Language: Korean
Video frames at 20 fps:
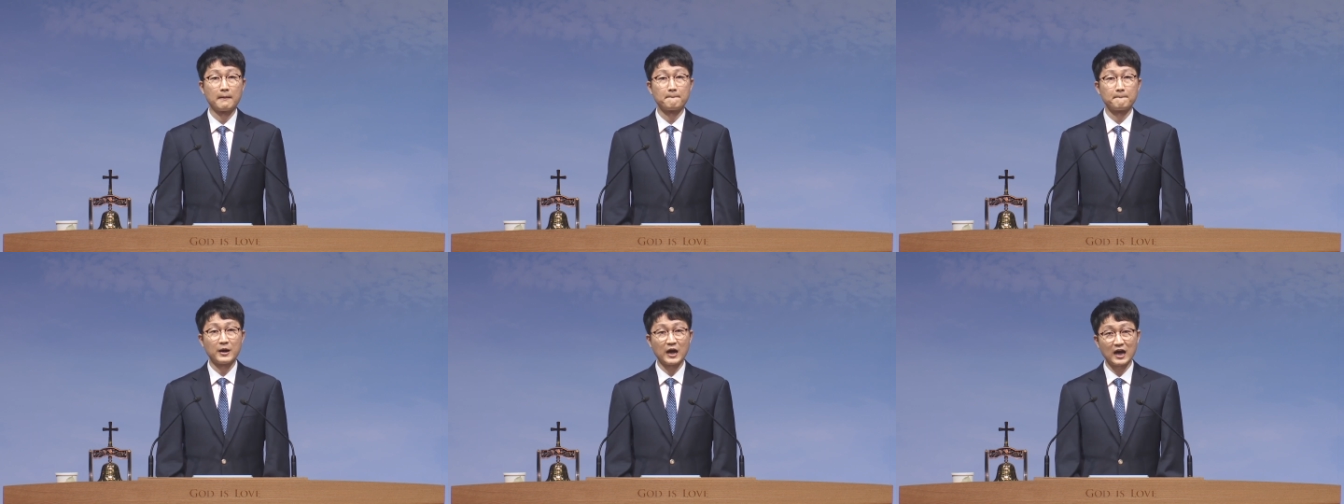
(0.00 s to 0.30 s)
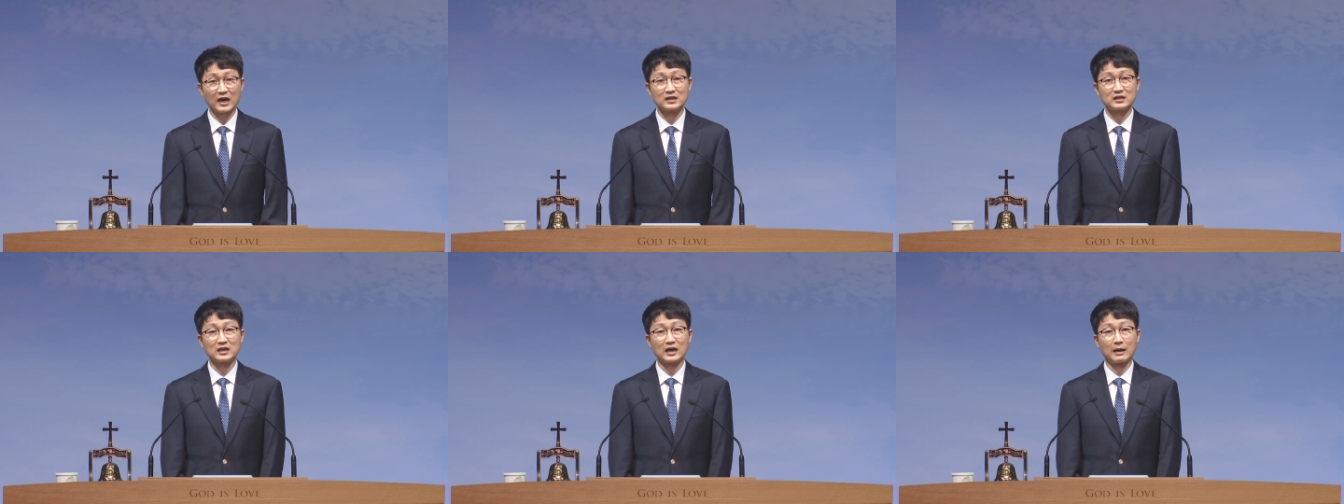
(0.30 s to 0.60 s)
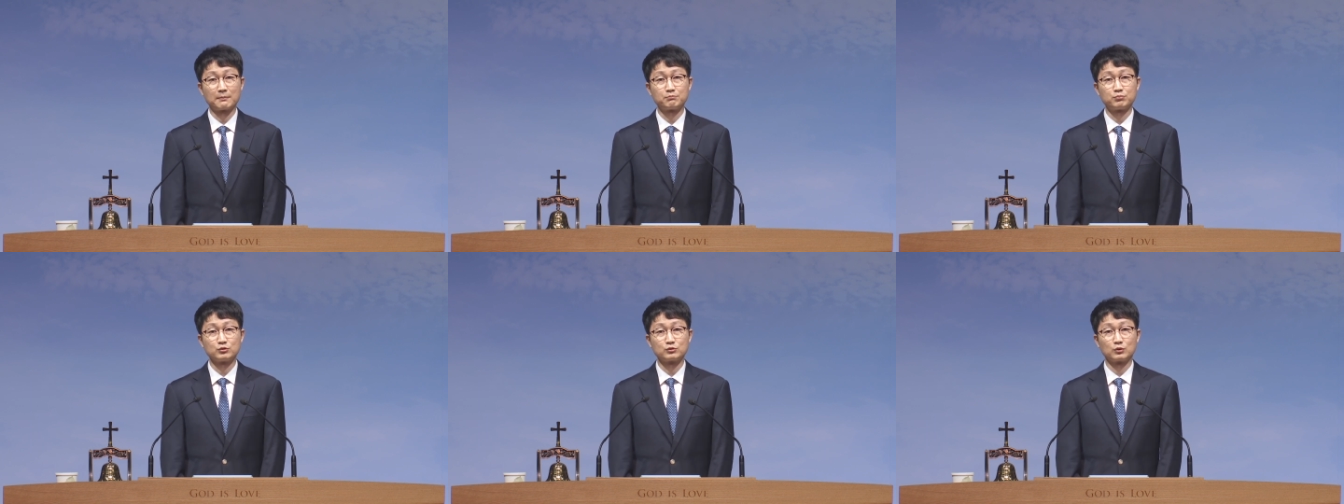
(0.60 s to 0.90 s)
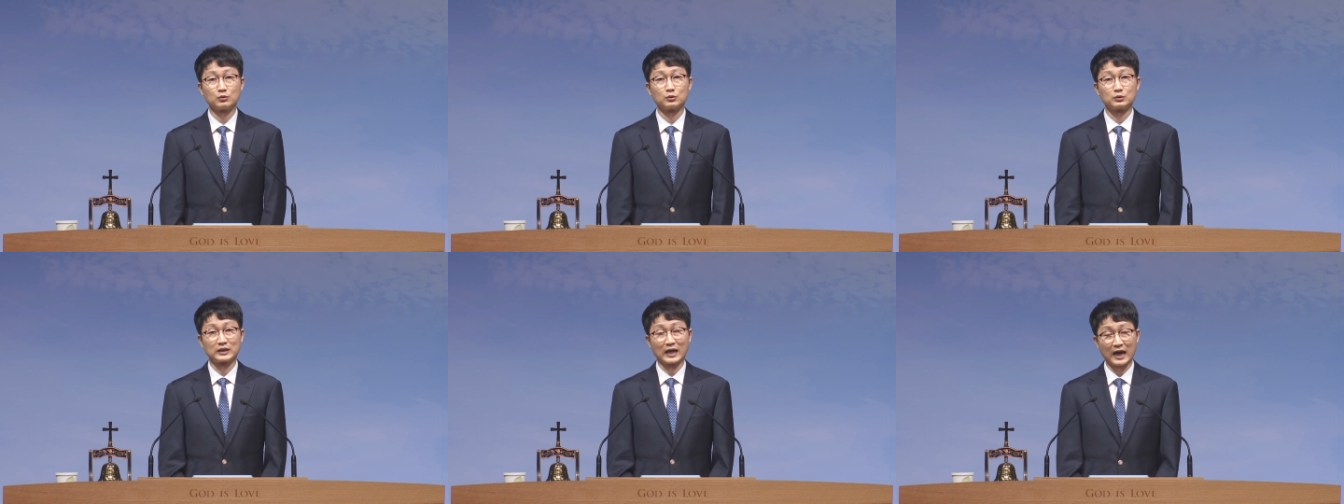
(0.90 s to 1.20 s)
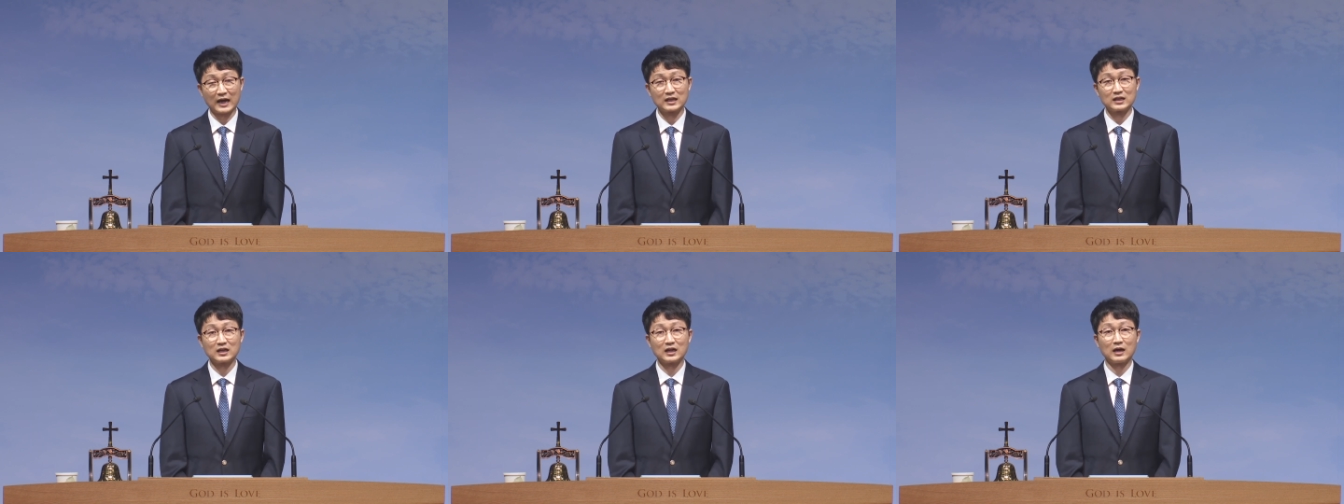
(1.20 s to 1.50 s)
팔이 아프고
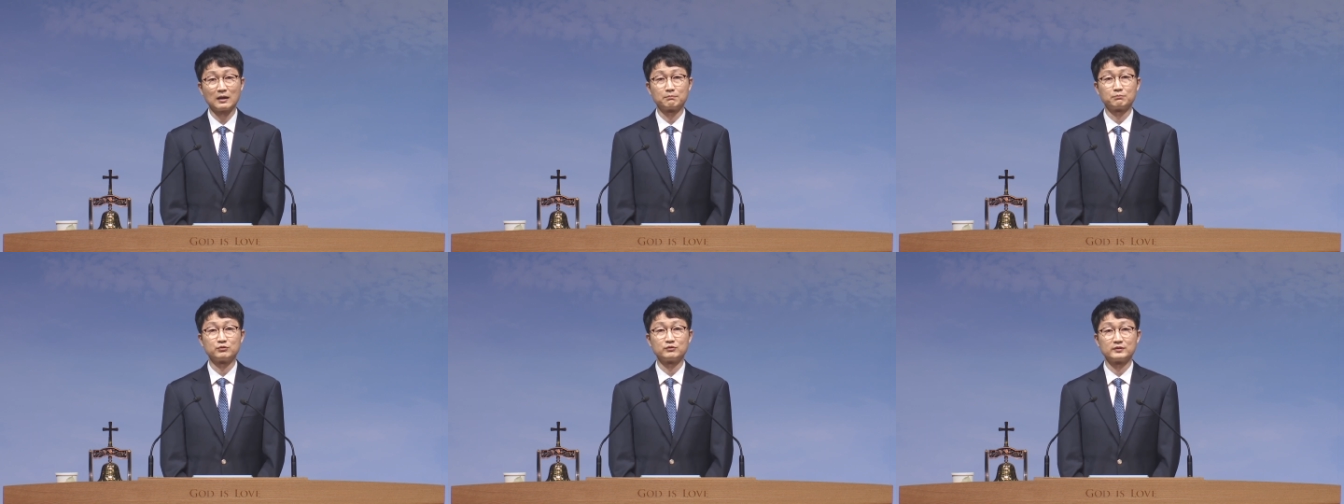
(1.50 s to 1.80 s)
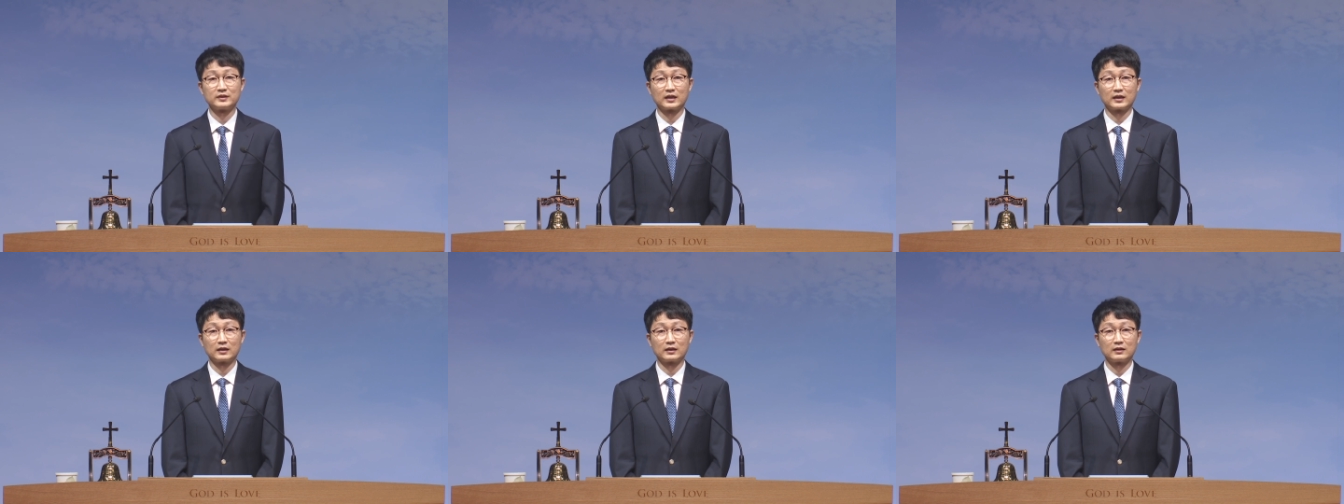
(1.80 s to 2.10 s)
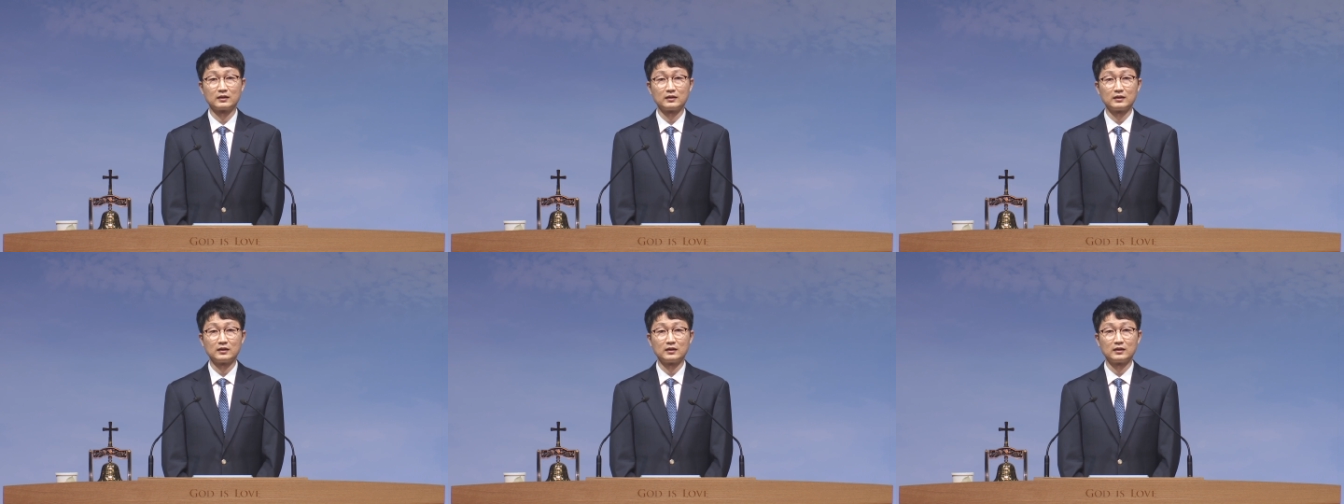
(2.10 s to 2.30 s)
다리가 아픈데